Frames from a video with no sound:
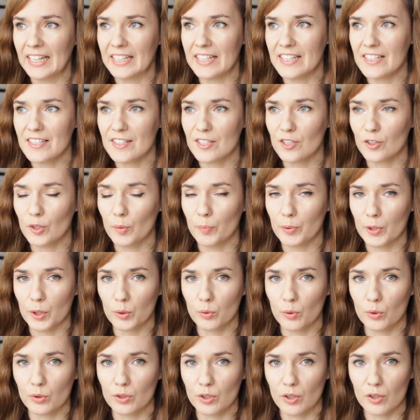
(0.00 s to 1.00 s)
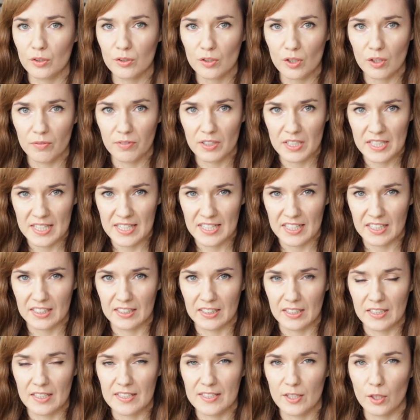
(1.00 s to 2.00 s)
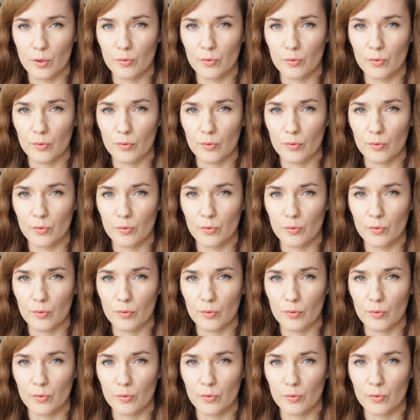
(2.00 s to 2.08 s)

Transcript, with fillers: jest to produkt kontrowersyjny,